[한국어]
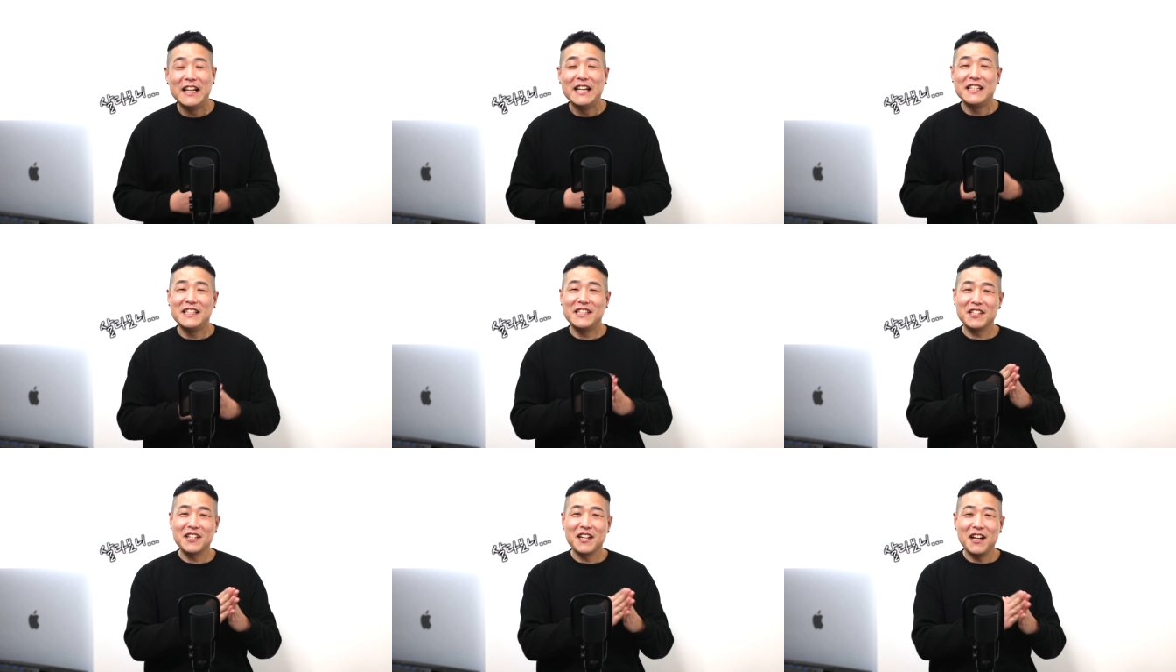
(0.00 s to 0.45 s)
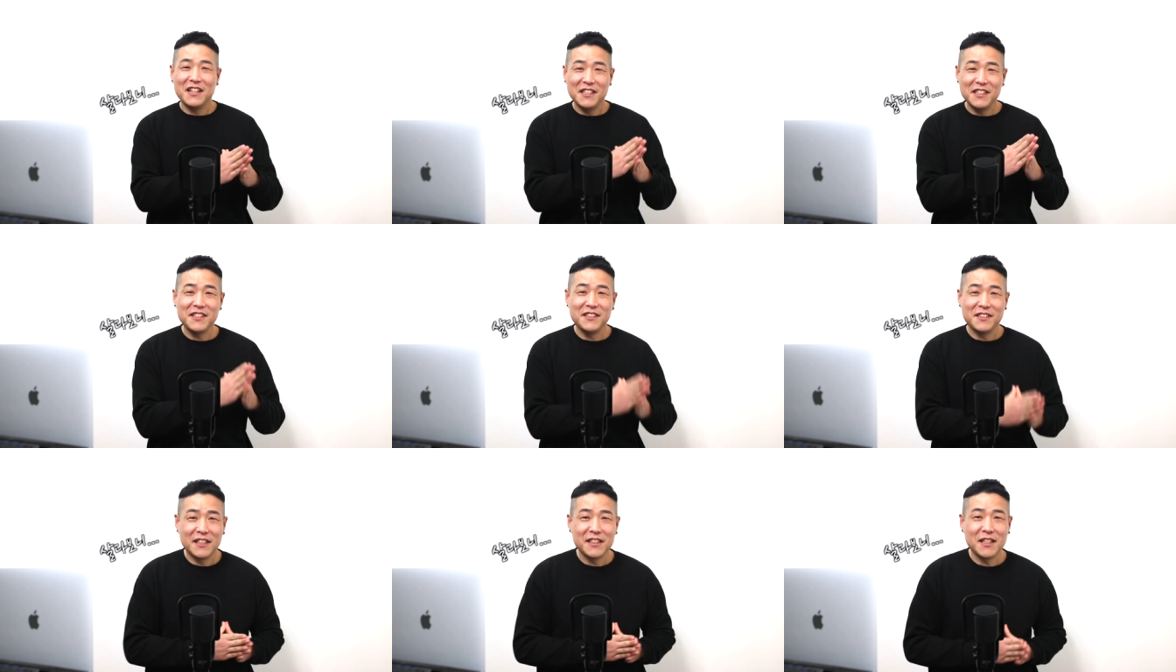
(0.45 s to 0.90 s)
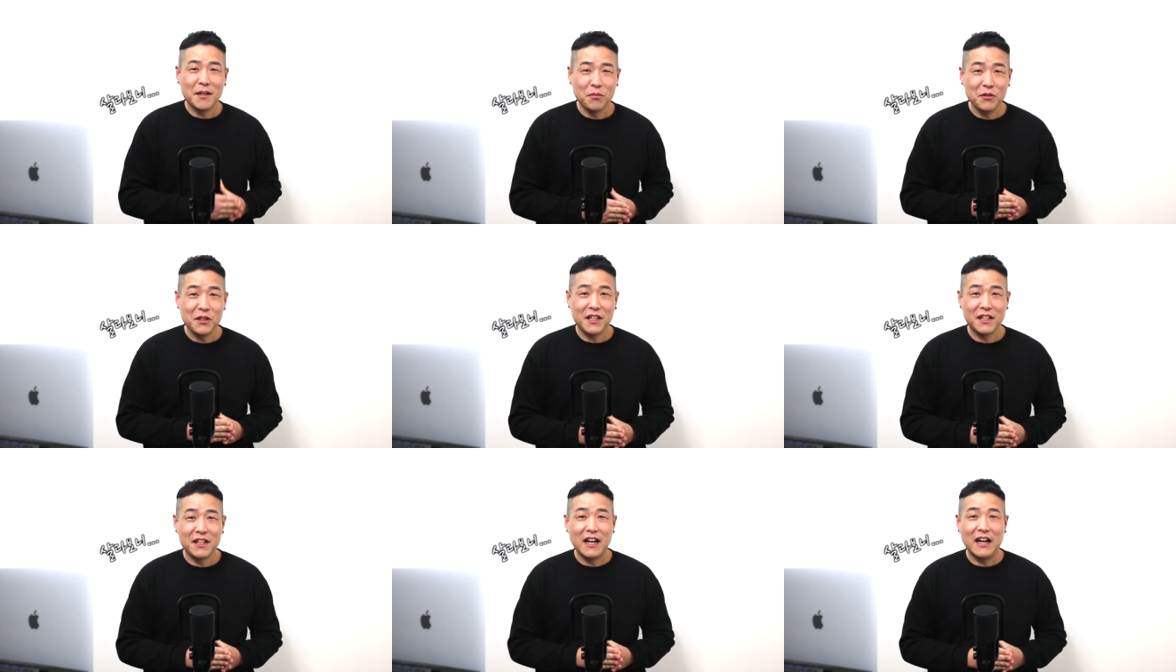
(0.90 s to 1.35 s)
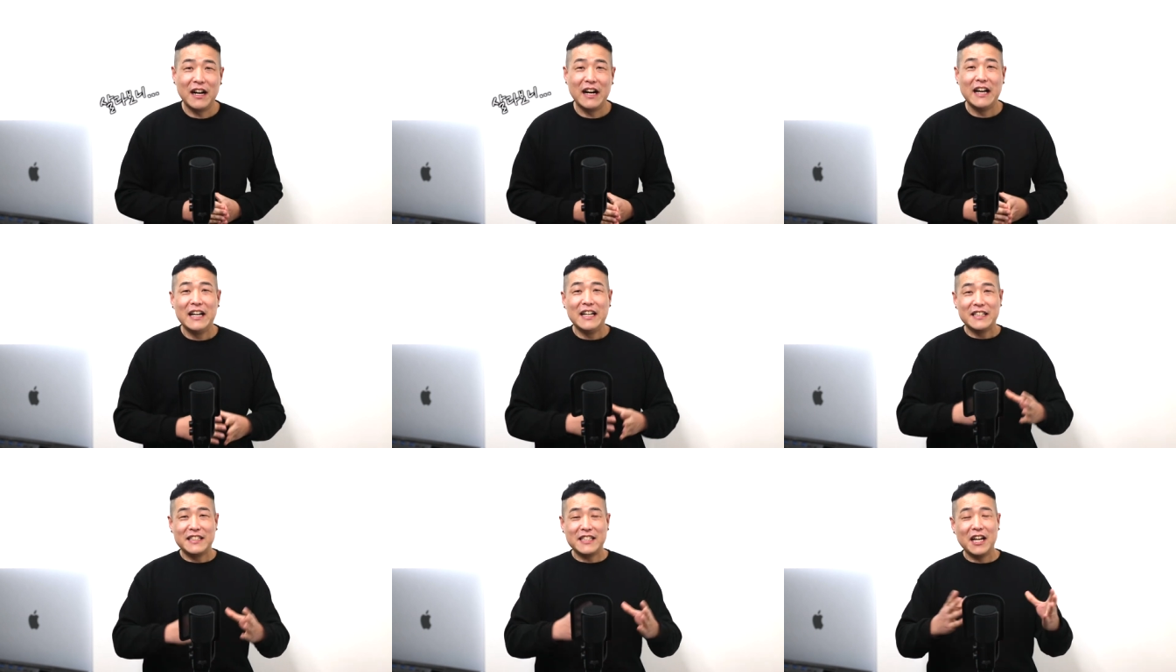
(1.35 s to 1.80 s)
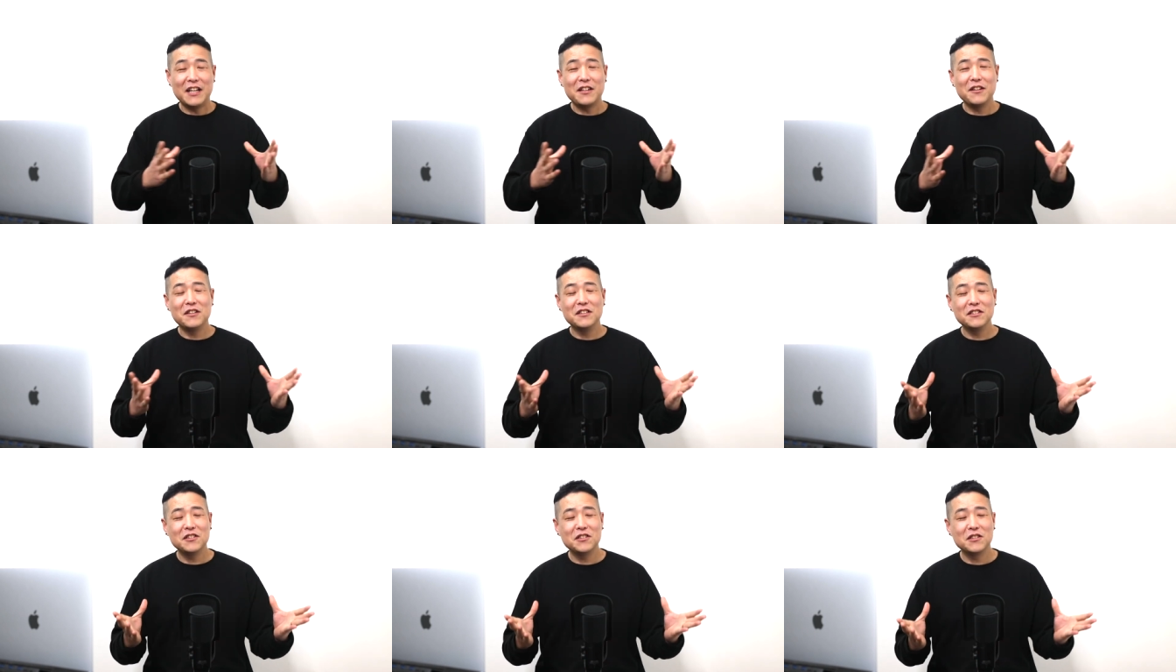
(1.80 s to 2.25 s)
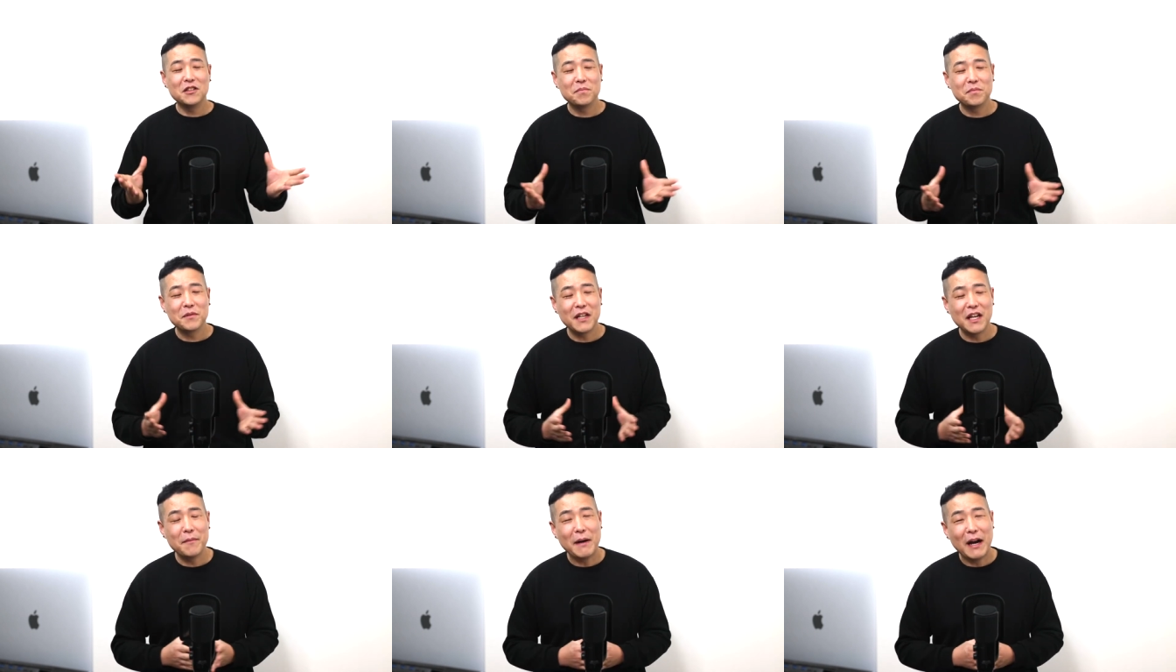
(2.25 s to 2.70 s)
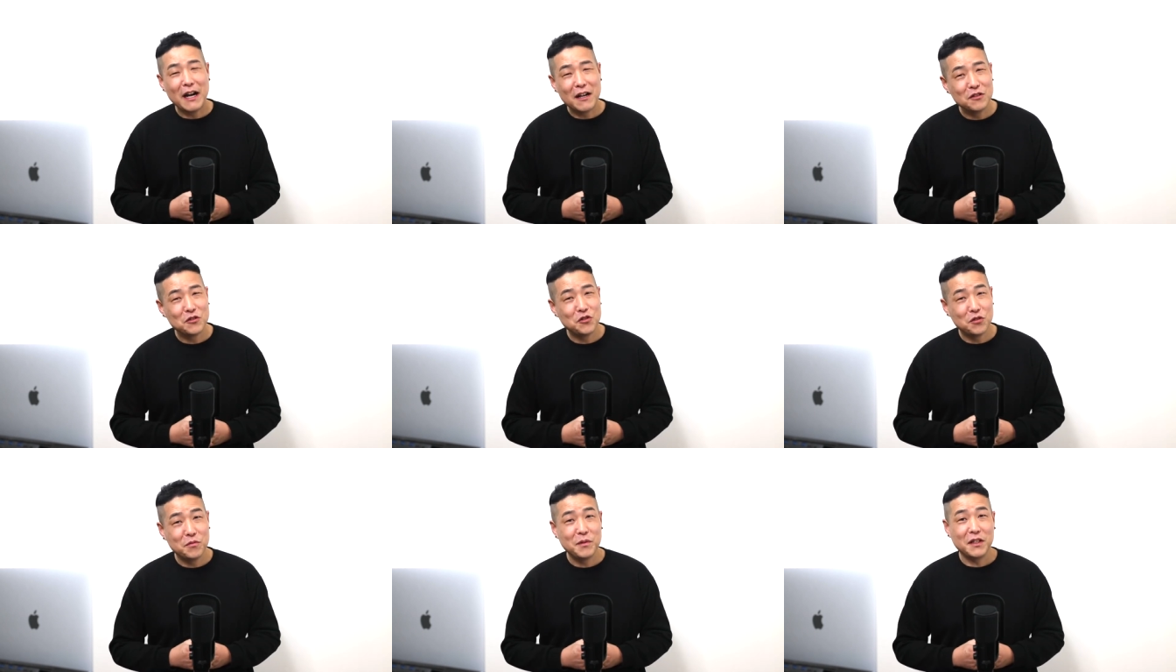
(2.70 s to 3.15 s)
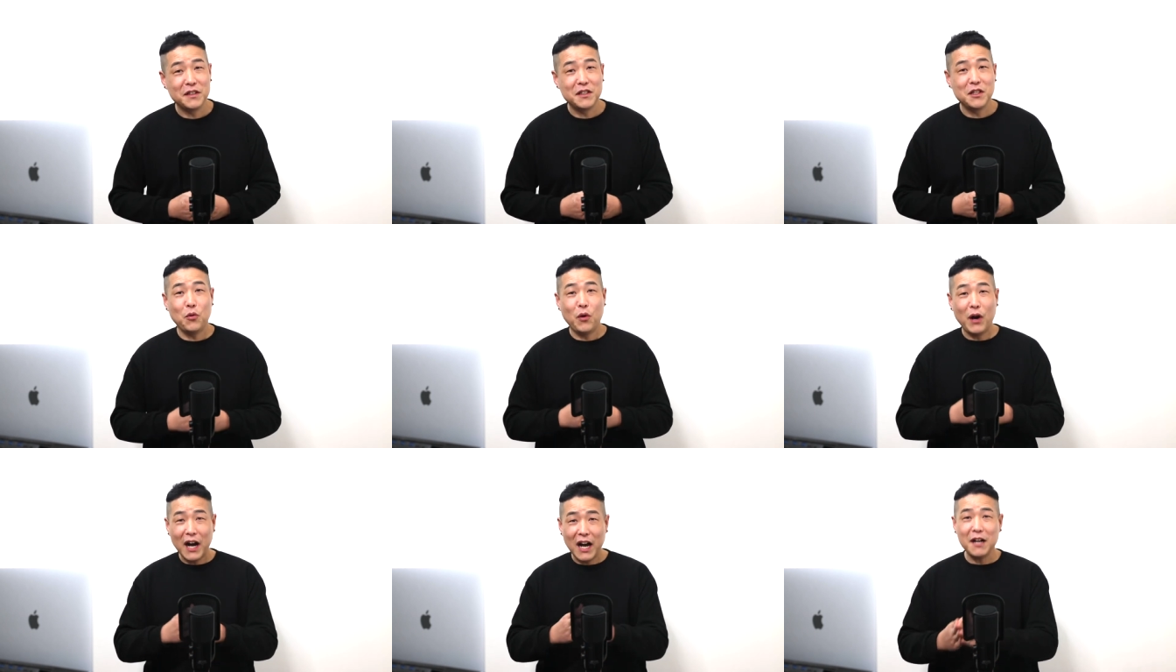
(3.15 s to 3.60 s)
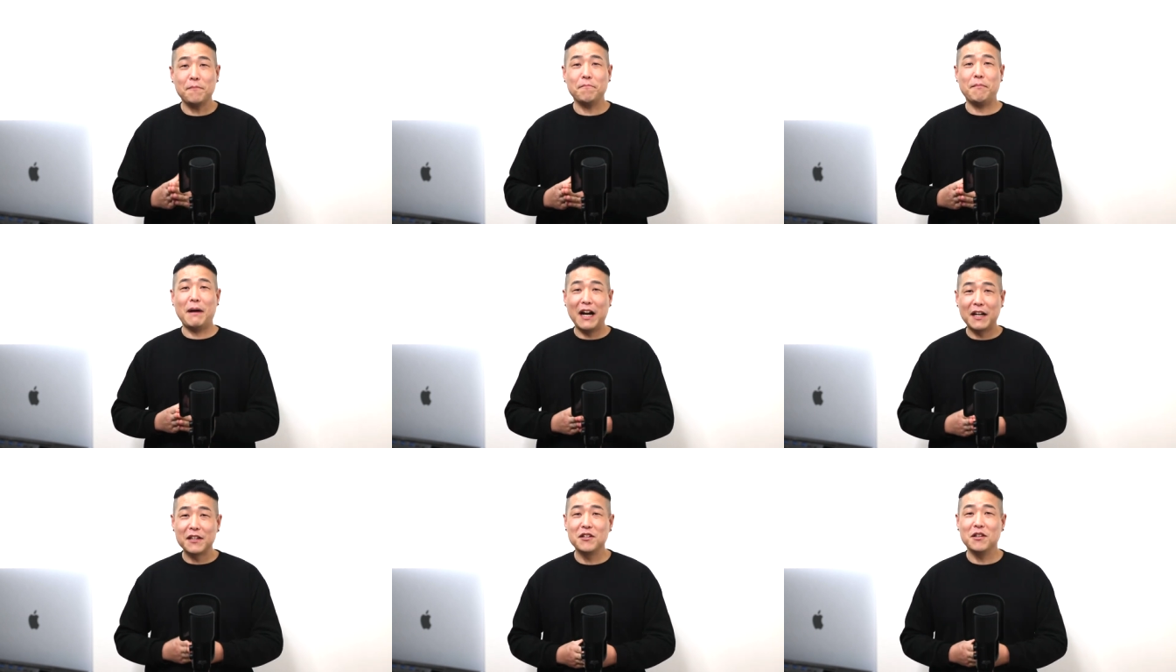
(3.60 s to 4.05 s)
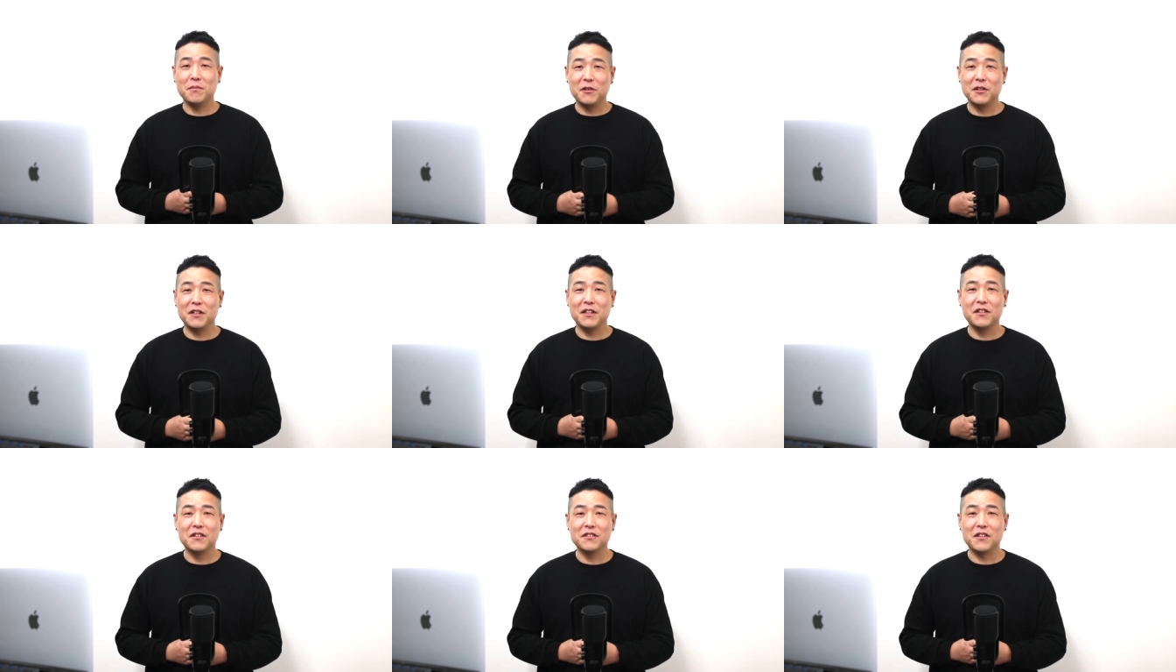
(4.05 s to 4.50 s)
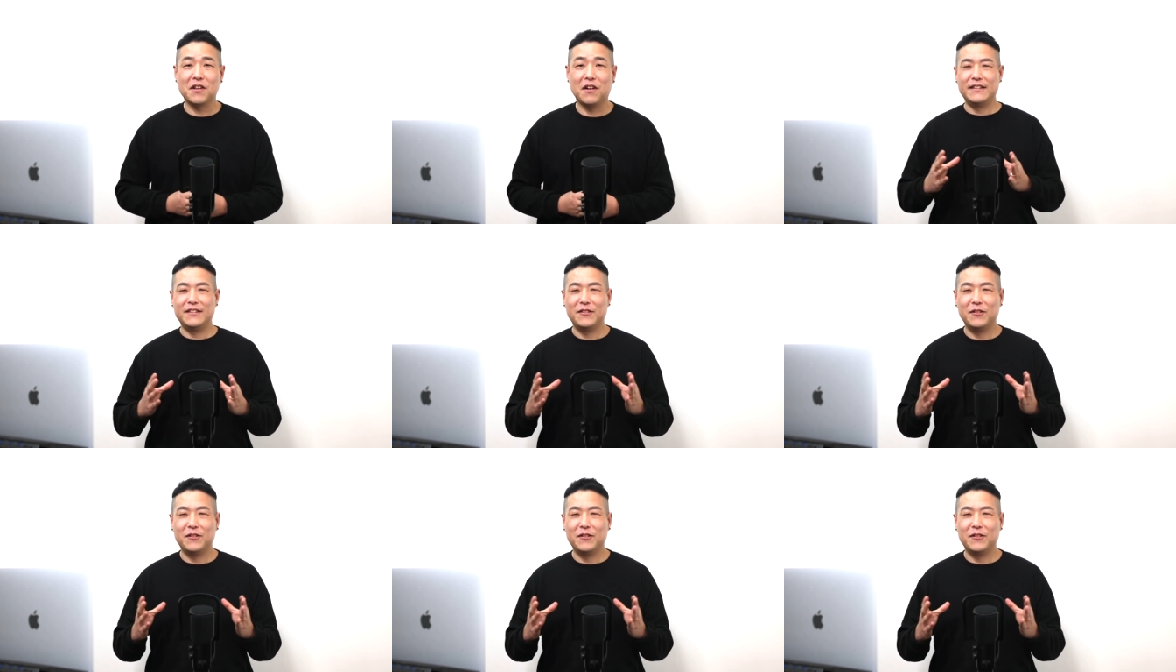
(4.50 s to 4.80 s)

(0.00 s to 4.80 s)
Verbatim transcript: 시간이 지나다 보니까 자연스럽게 마을 주변이 확 바뀌어버린 거죠.